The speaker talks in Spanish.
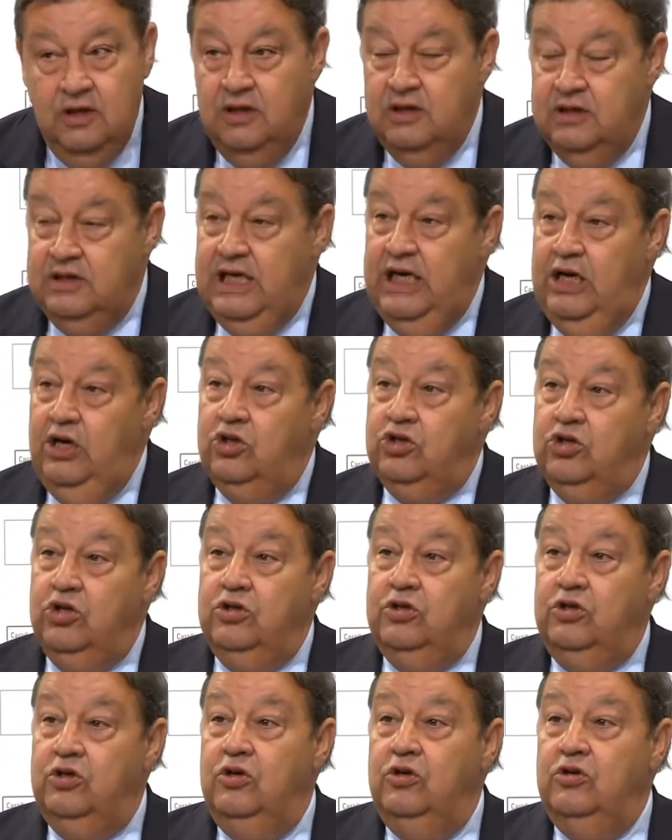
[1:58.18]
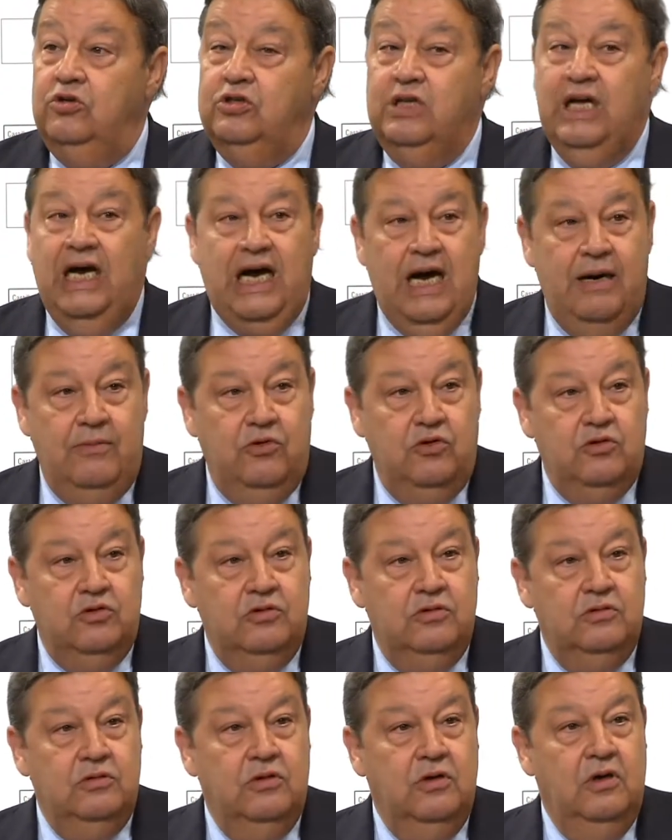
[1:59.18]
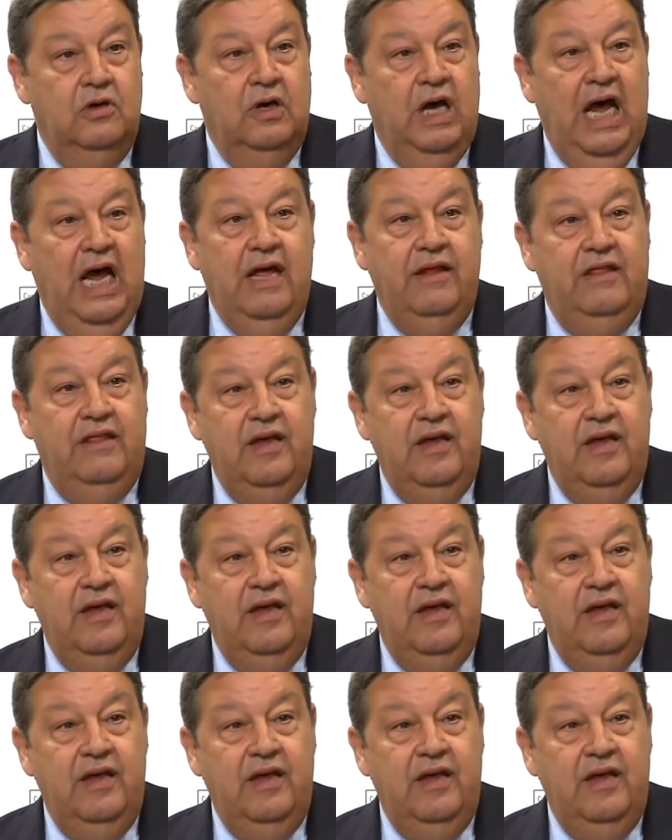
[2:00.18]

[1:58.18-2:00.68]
Si nosotros dejamos en